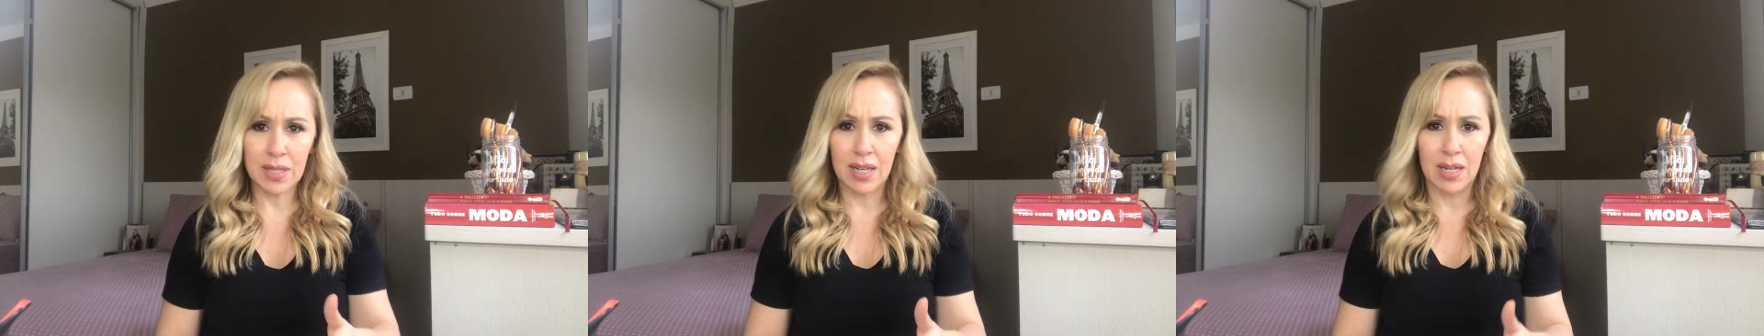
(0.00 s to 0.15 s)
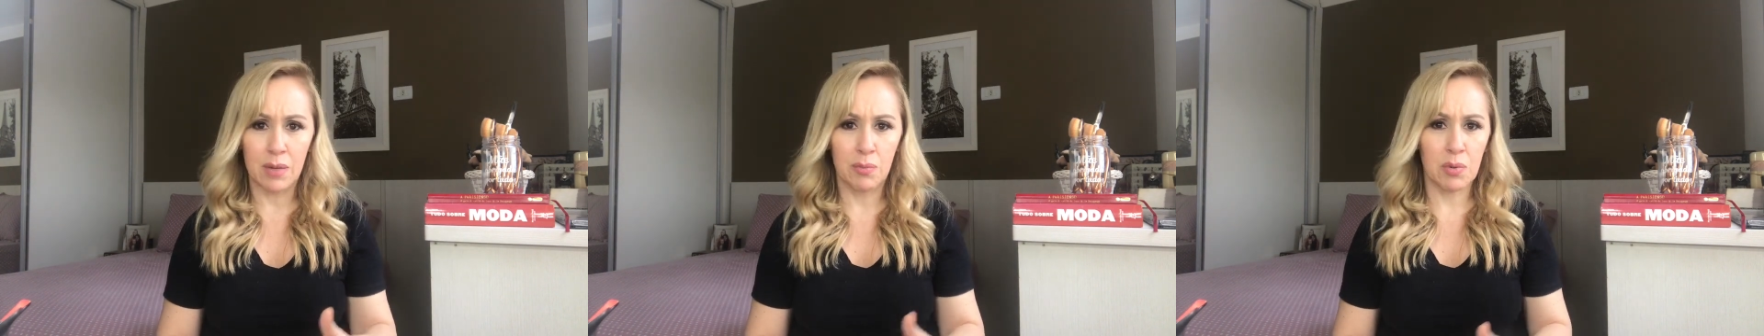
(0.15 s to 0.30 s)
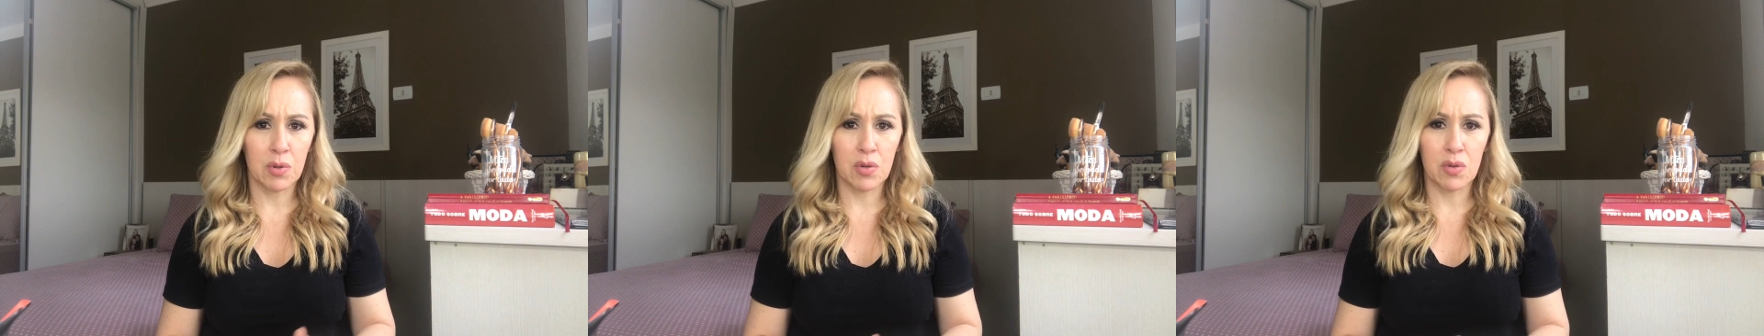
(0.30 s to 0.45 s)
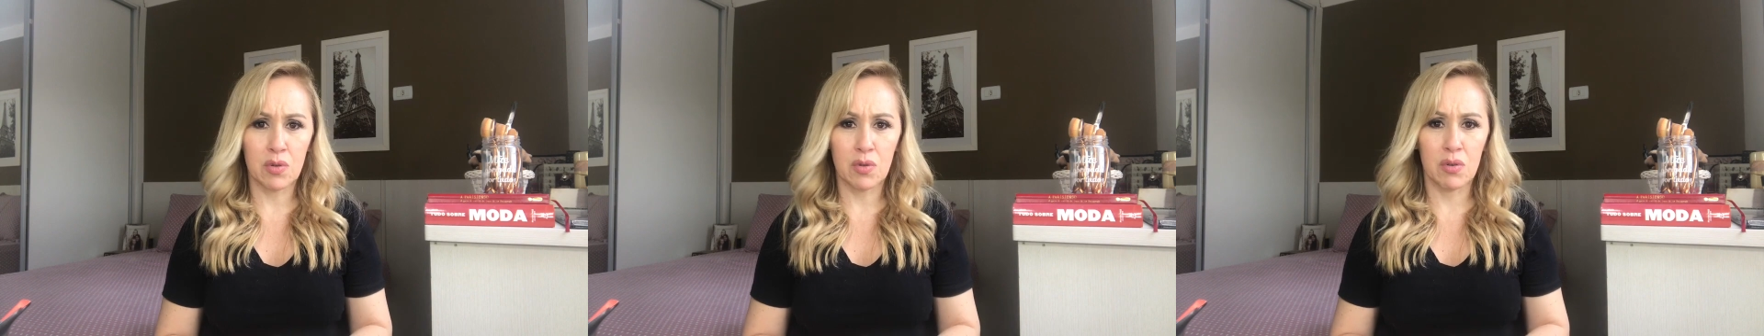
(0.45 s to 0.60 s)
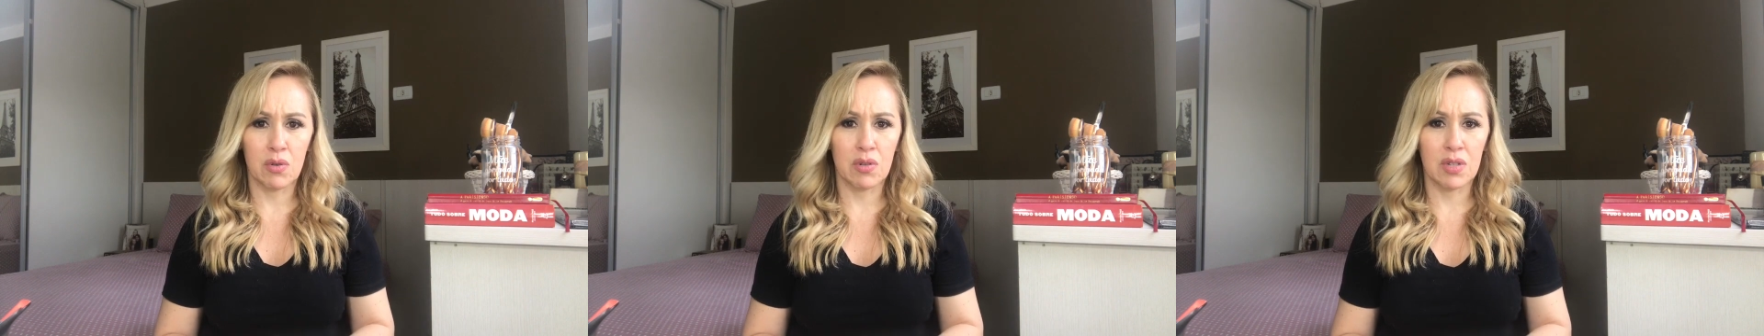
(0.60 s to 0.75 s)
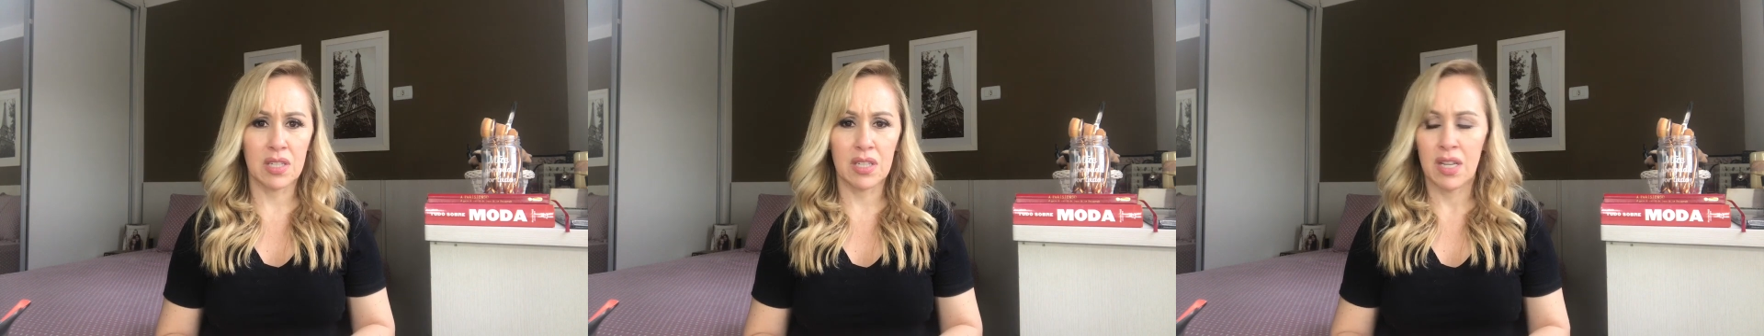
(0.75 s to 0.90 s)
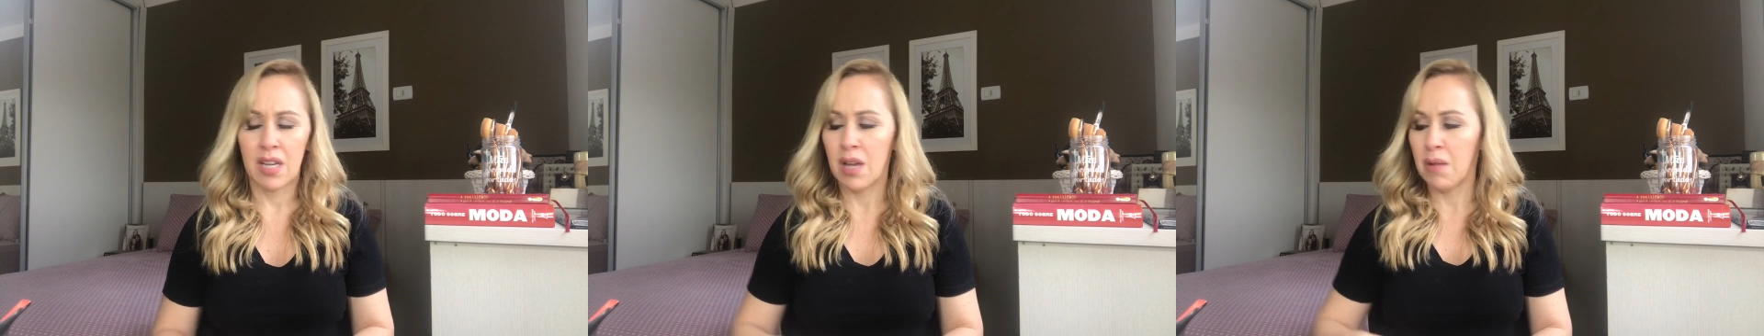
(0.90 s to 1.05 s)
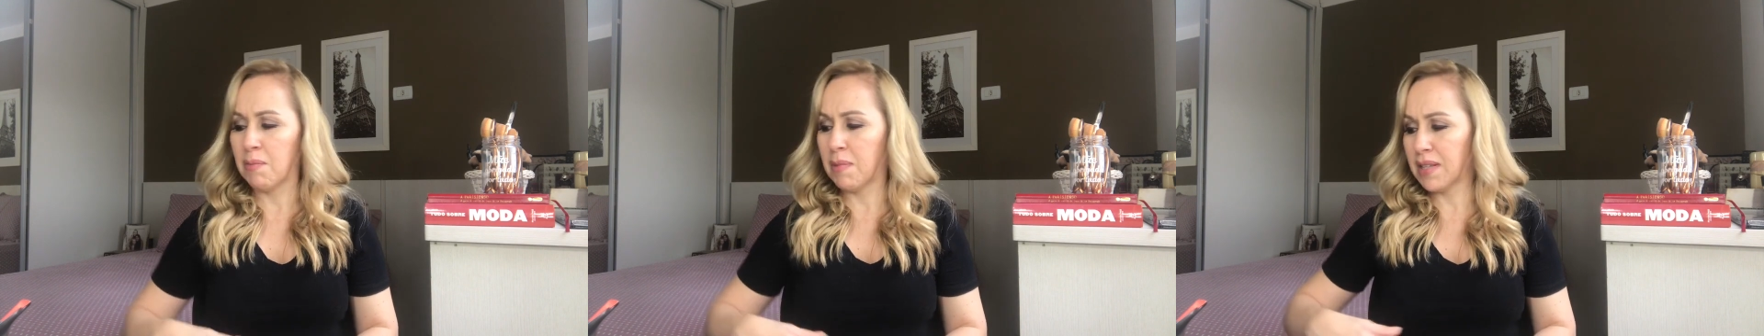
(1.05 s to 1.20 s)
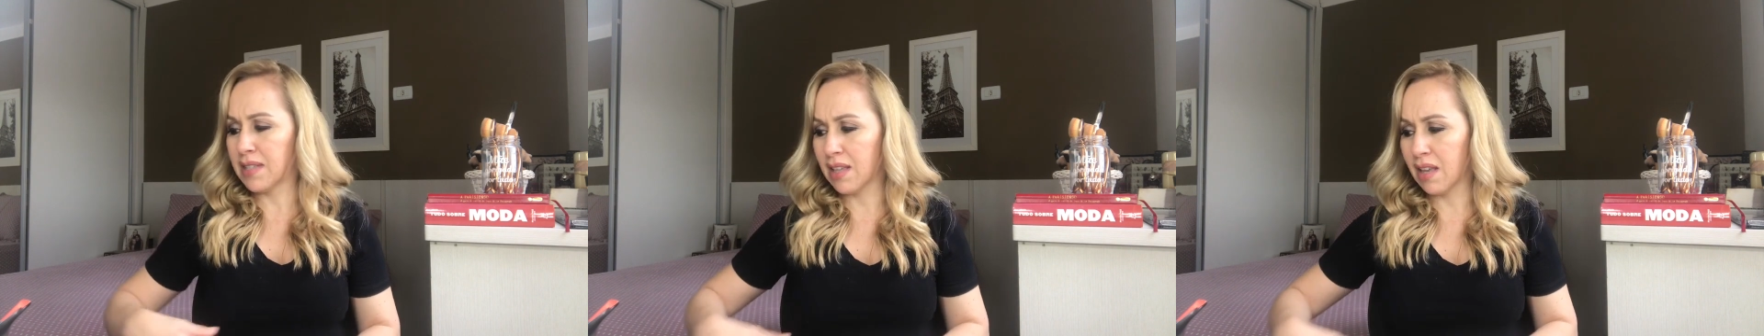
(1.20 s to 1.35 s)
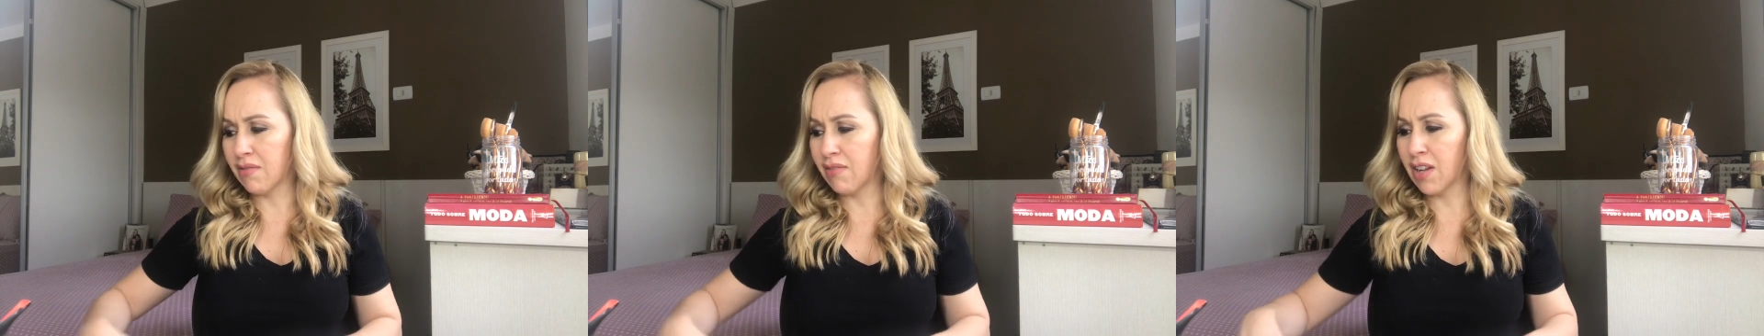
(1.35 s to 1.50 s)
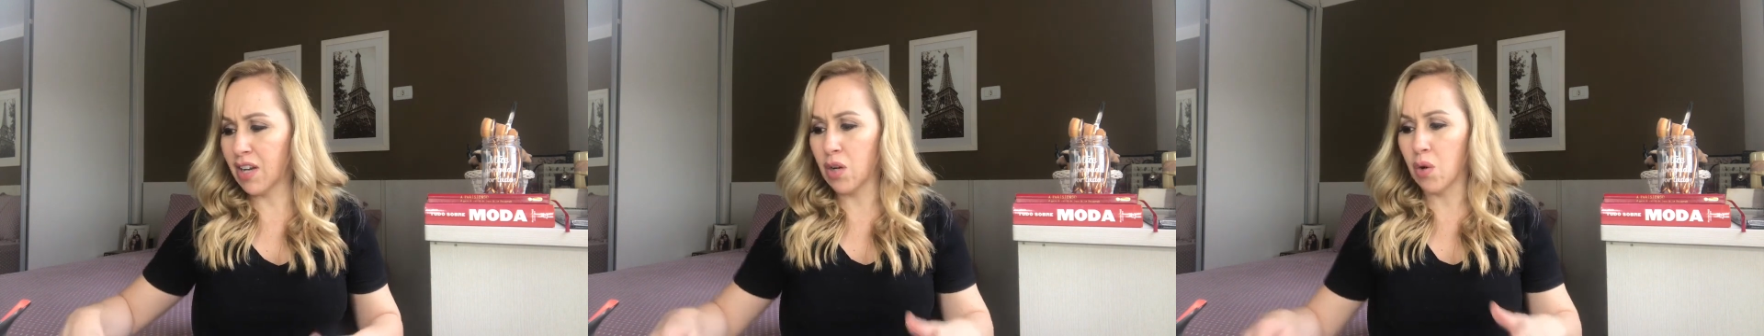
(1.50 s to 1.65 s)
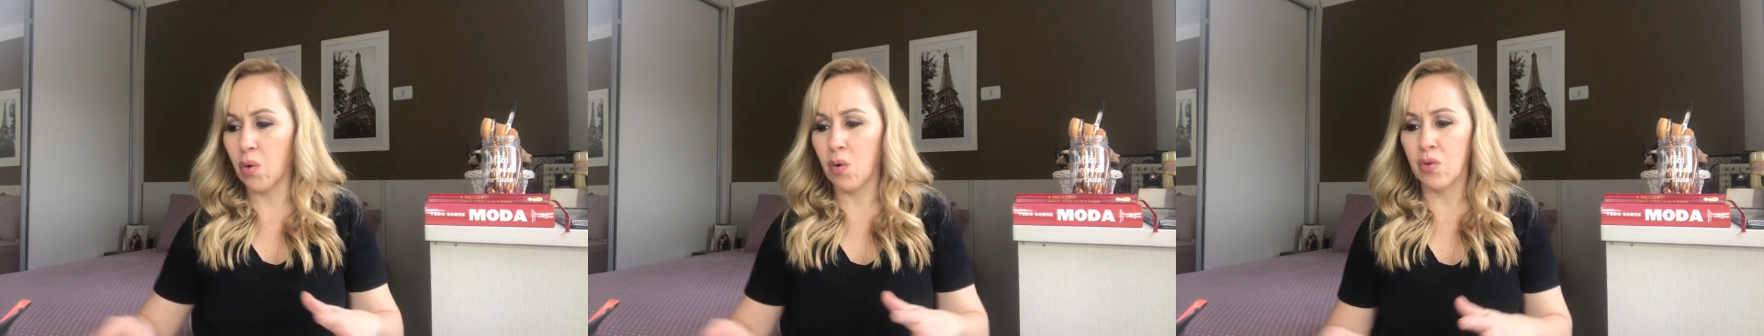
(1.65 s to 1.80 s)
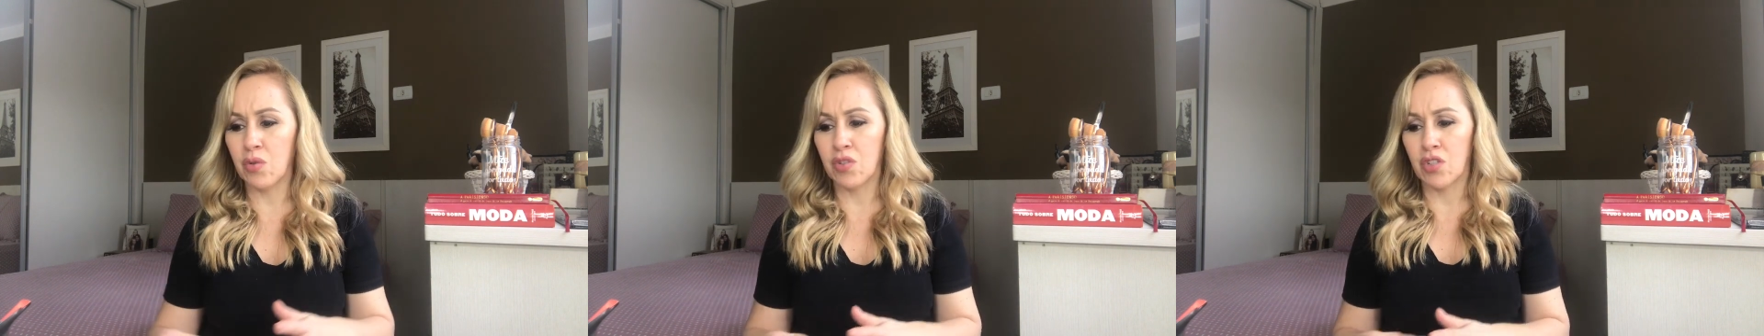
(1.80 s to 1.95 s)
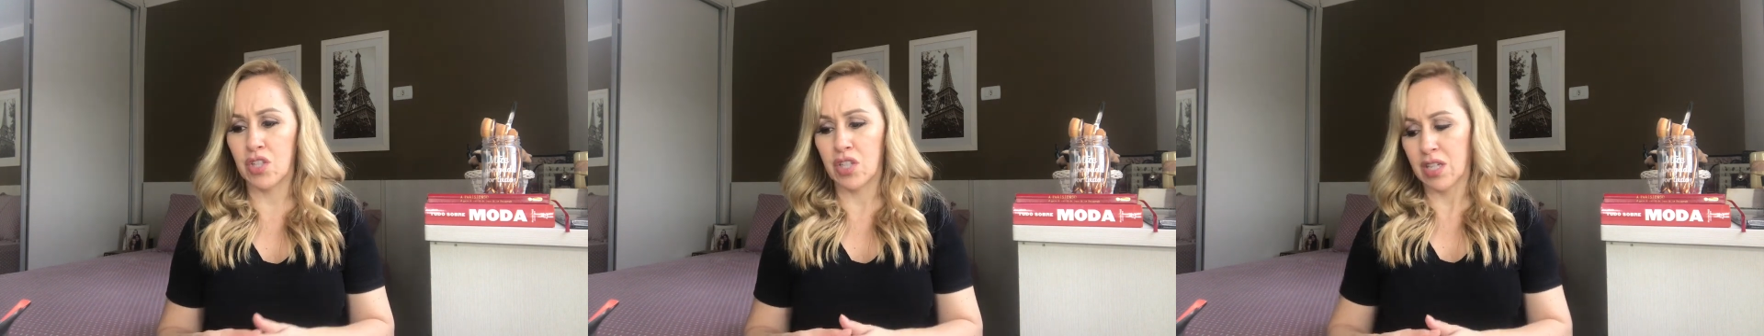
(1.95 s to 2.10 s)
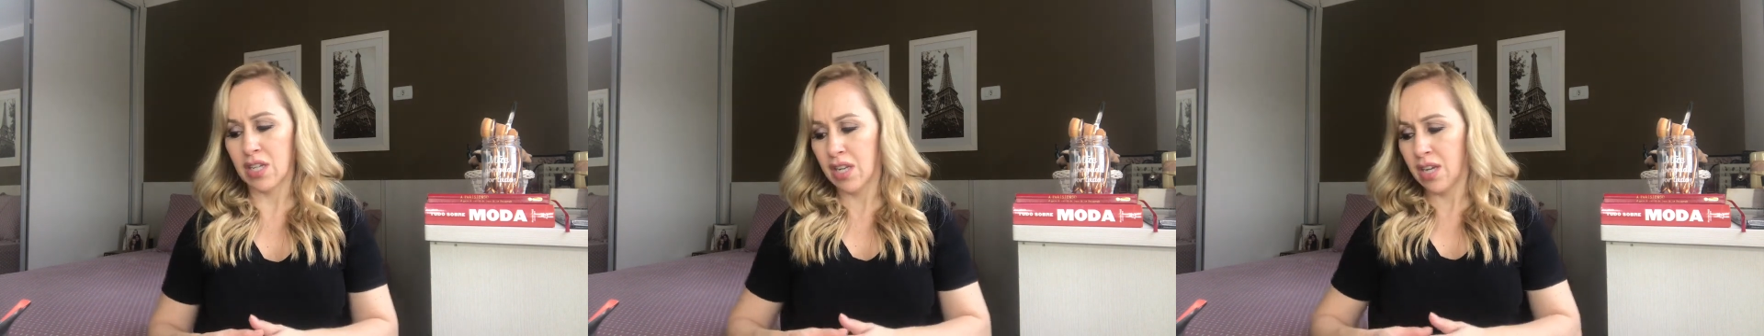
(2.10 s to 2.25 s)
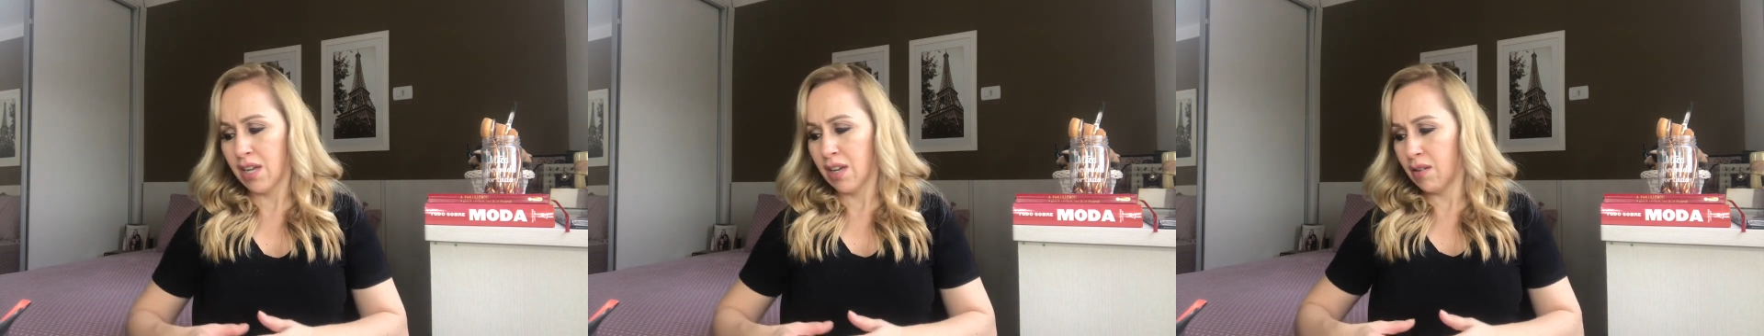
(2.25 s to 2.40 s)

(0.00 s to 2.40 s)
aquela pessoa, passava longe.